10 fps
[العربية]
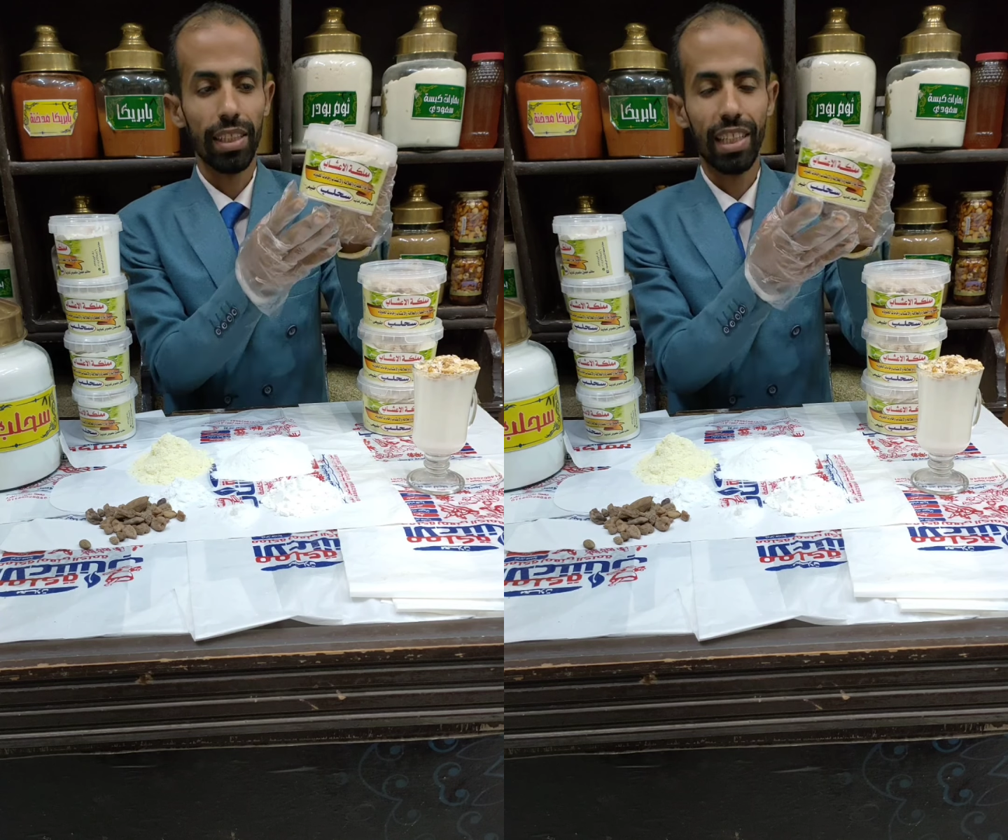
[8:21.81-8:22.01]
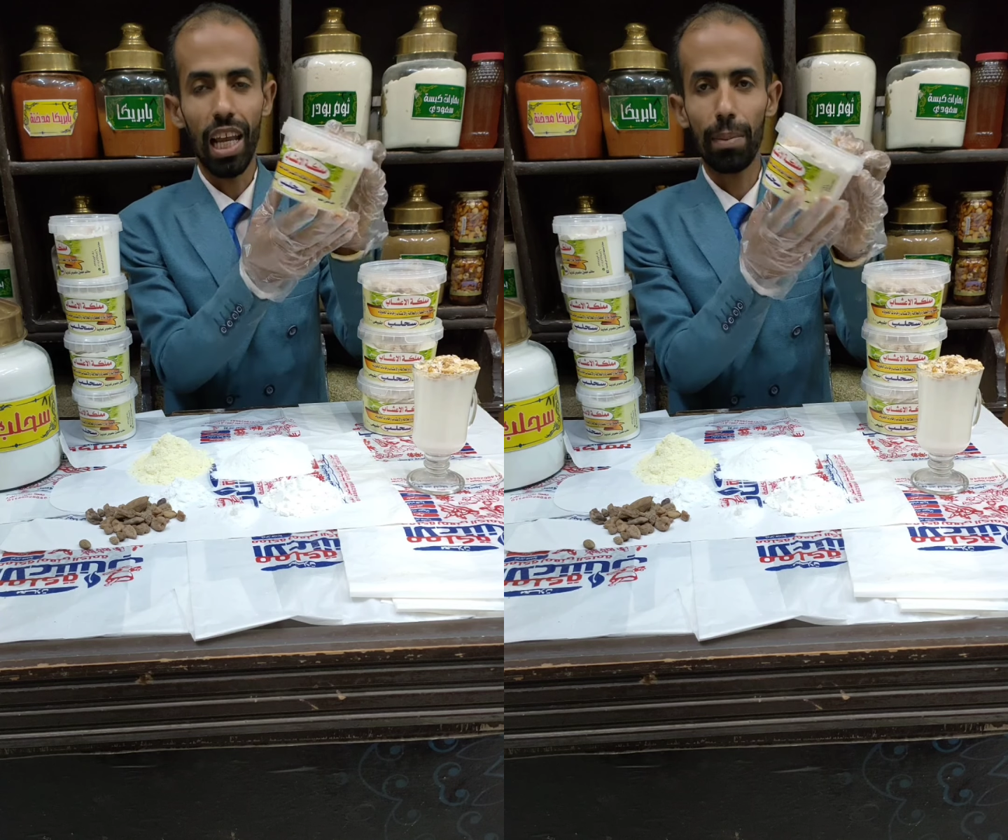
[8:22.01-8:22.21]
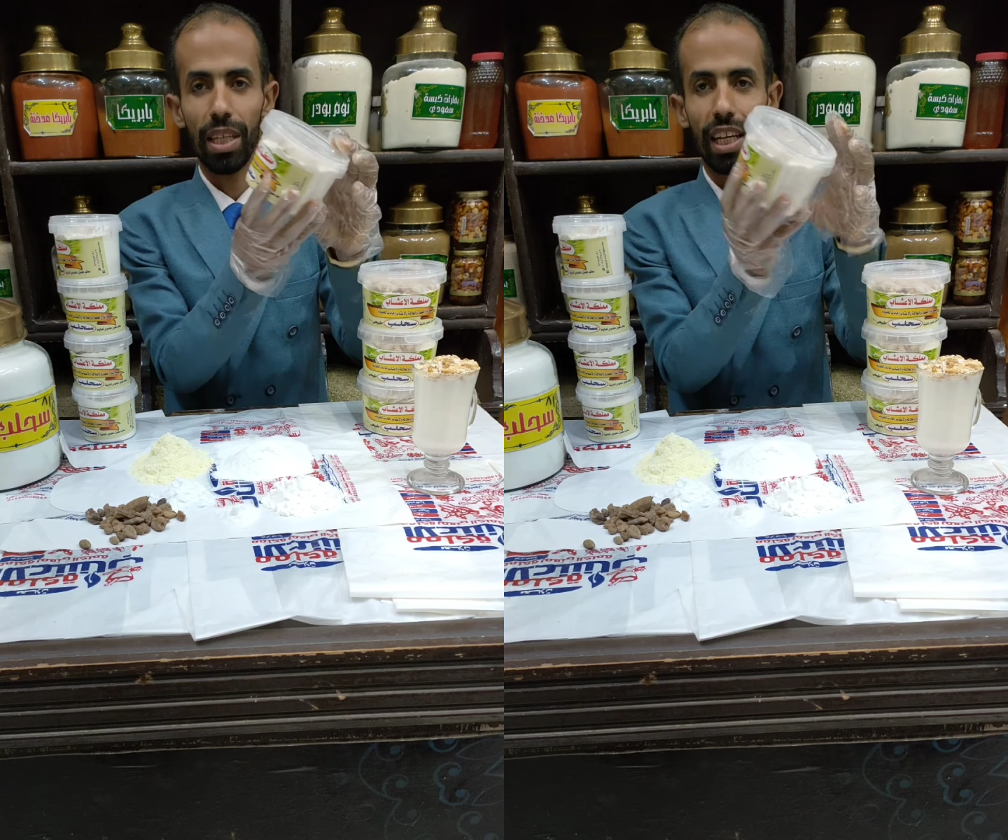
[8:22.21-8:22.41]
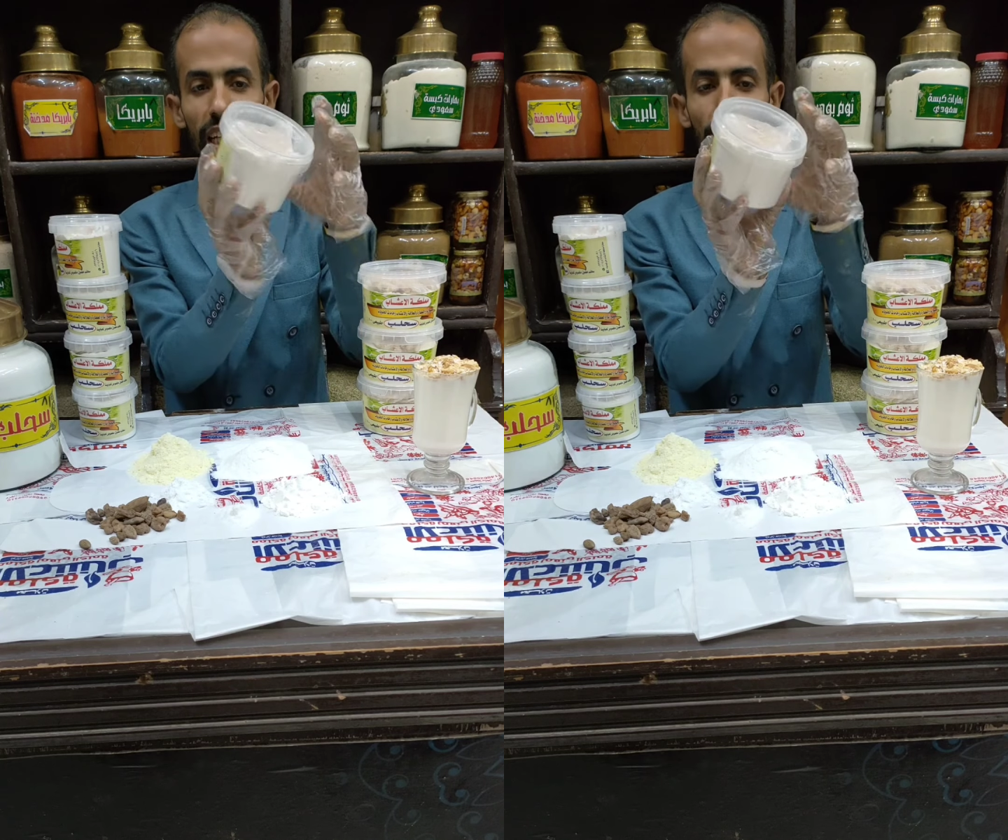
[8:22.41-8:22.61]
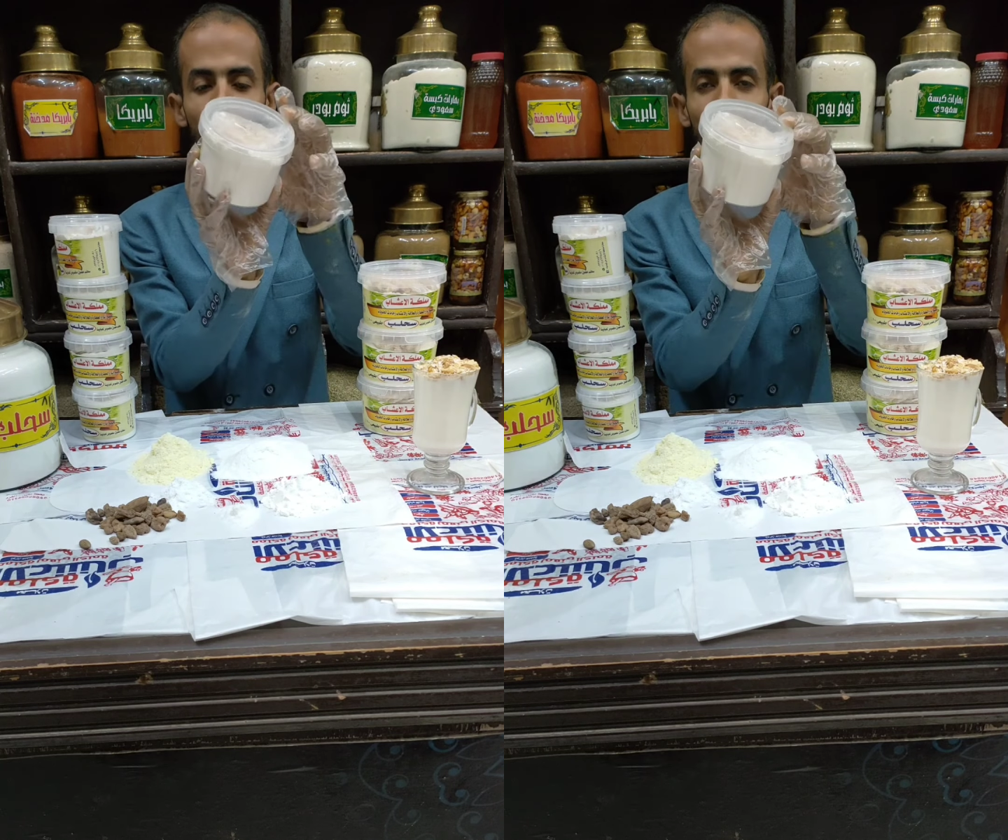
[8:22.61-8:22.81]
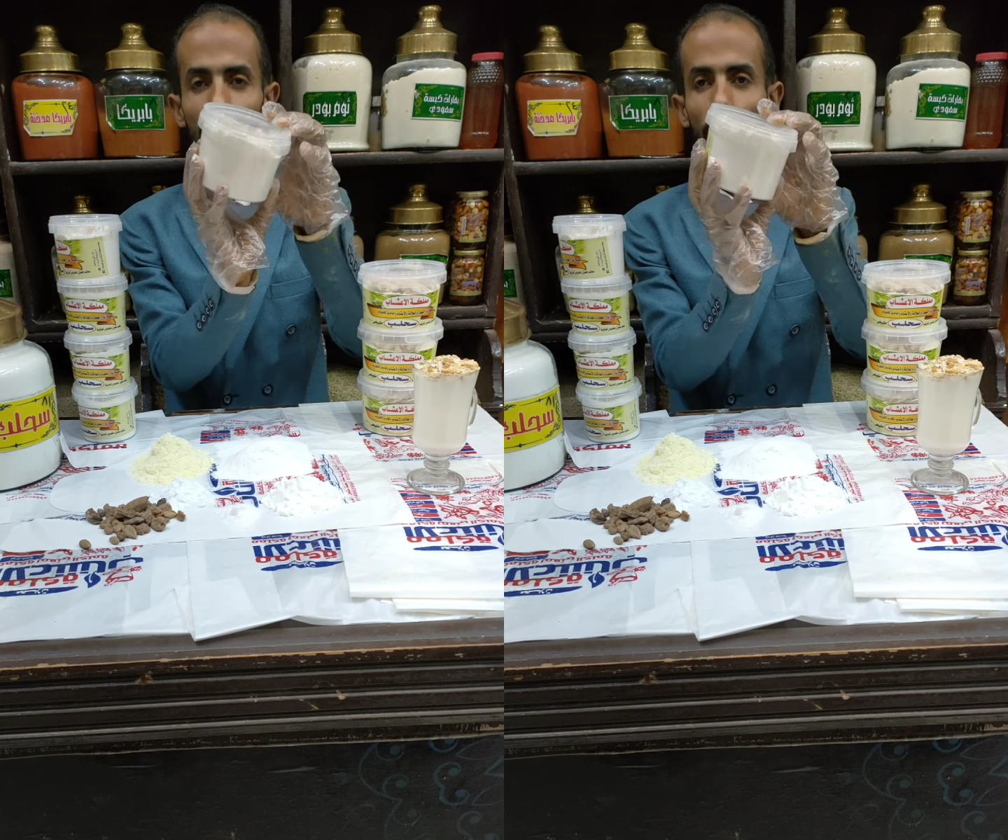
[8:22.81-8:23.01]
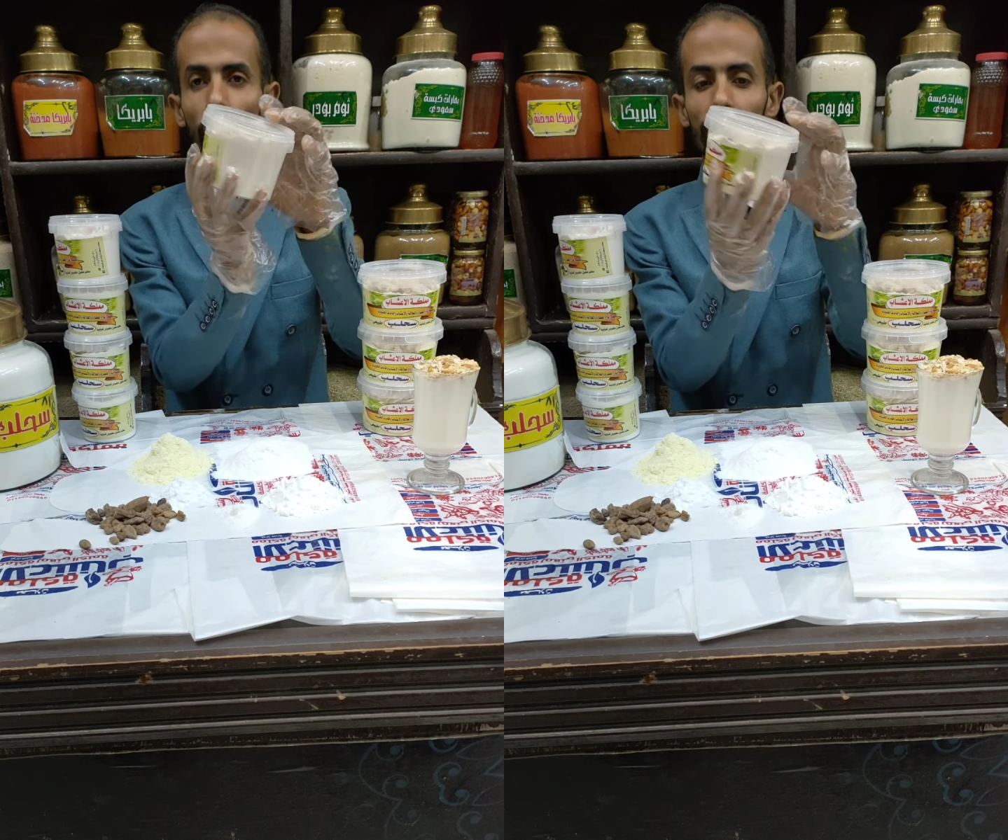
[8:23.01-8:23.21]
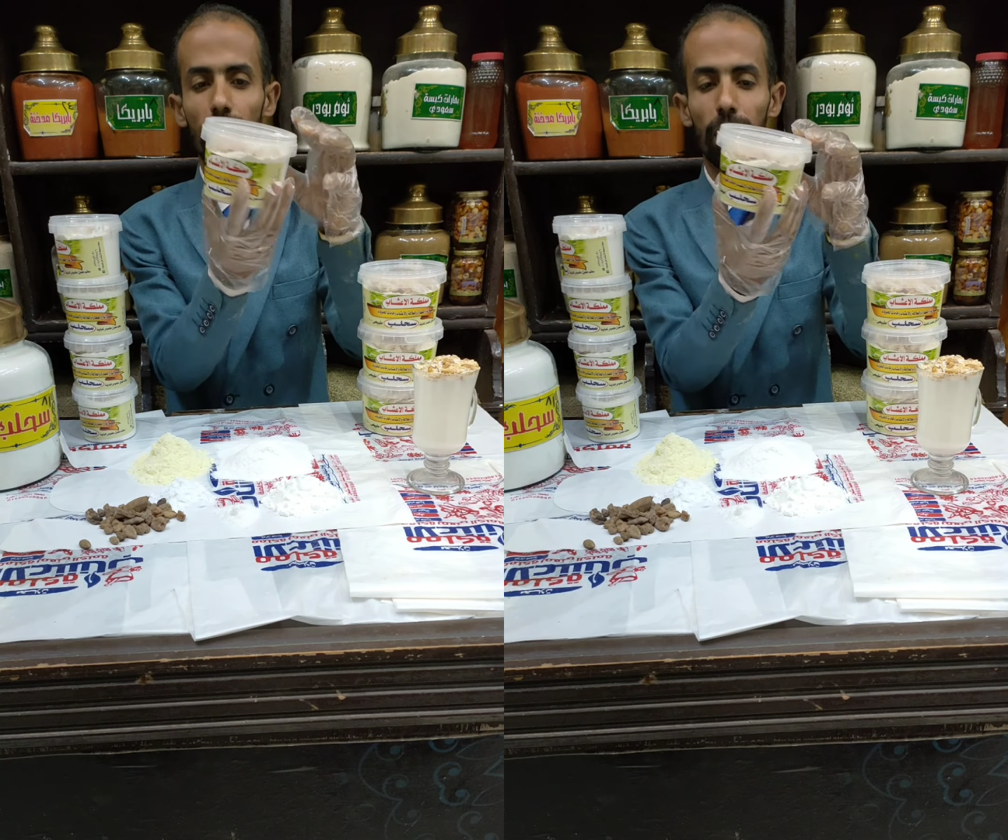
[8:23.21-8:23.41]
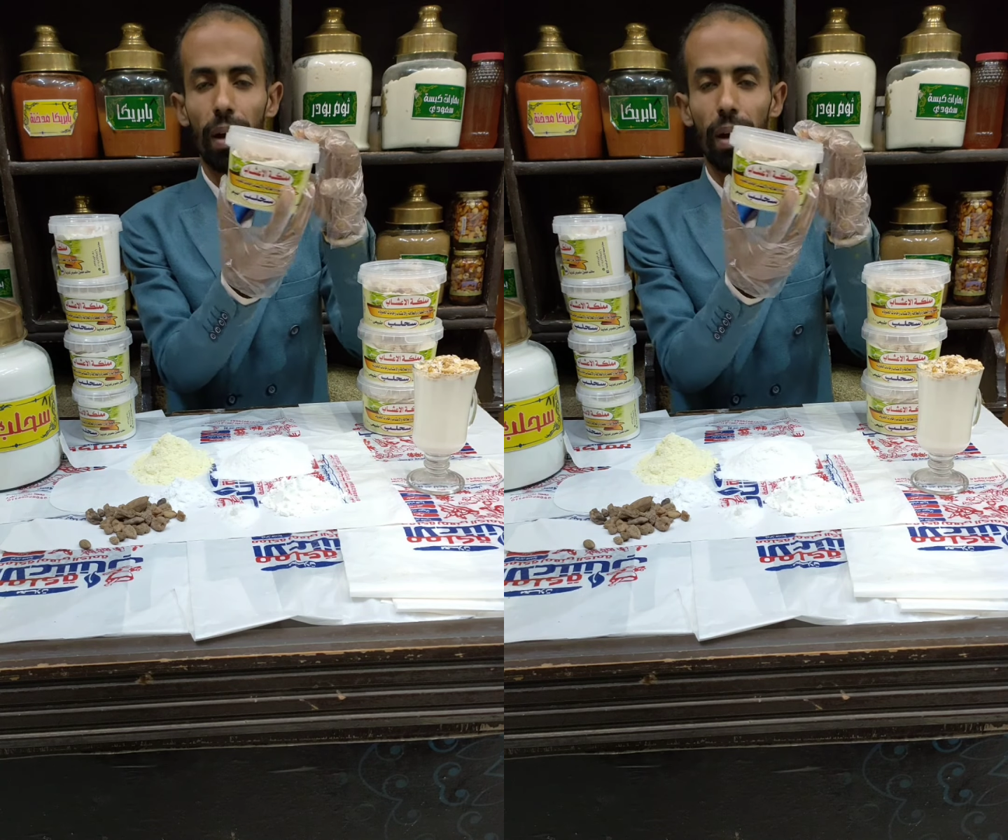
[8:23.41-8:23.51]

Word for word: دي العلبه اللي احنا خاصه